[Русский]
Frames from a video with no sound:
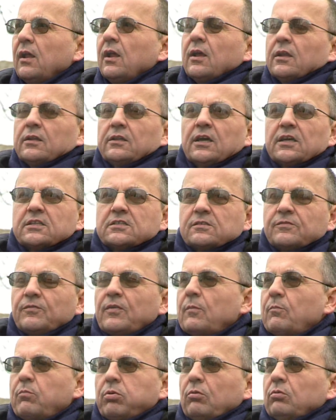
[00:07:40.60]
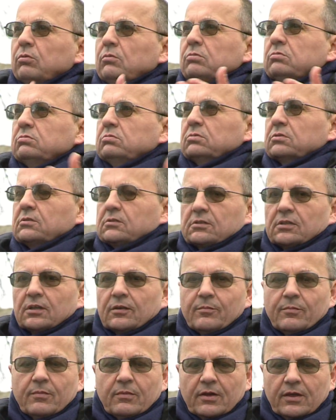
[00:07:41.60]
дать свободу вот,
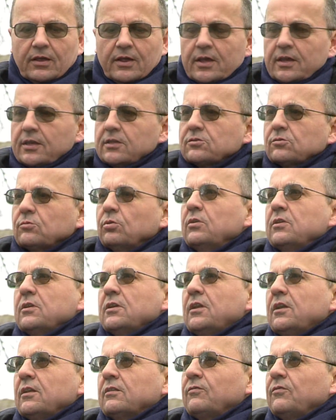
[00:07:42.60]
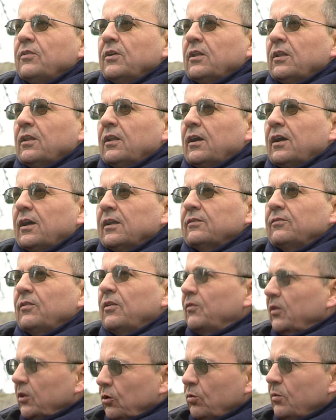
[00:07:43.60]
там, э, Эстонии, Литве, Латвии.
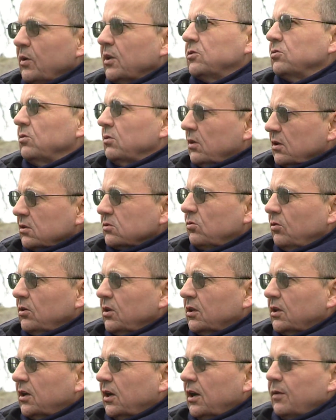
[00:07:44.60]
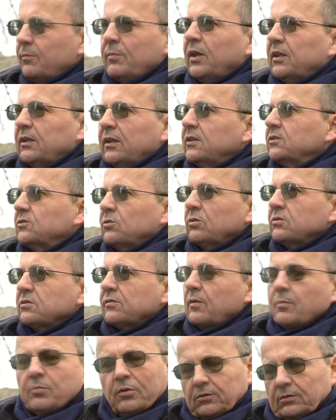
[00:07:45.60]
Вы думаете, он разгонит КГБ, дать
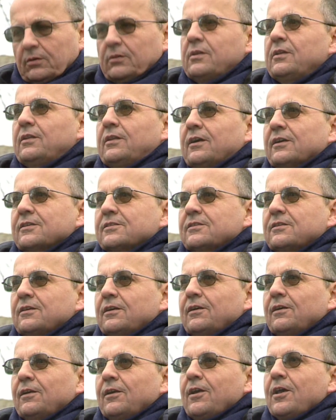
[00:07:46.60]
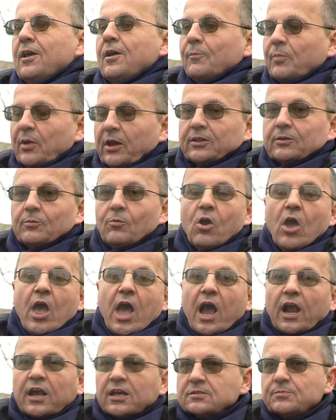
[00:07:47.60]
свободу? Не даст. Поэтому,
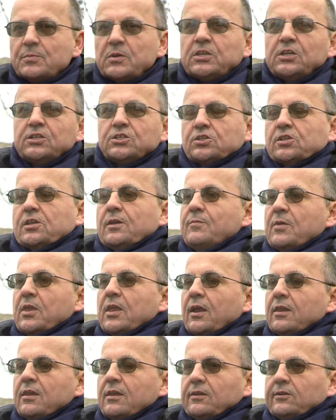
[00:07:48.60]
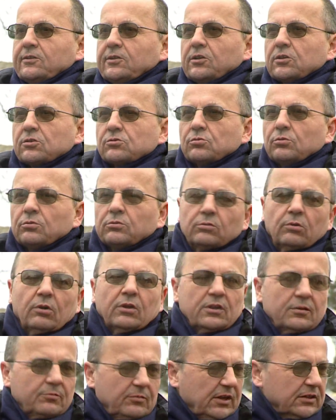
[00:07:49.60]
а косметические меня не интересуют. Ну,
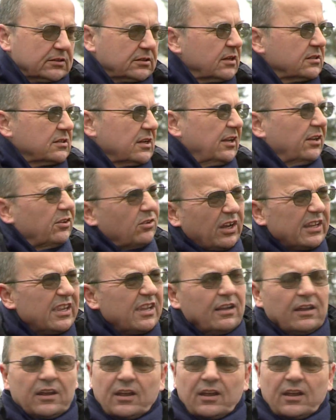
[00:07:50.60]
они мне сказали, ну, они,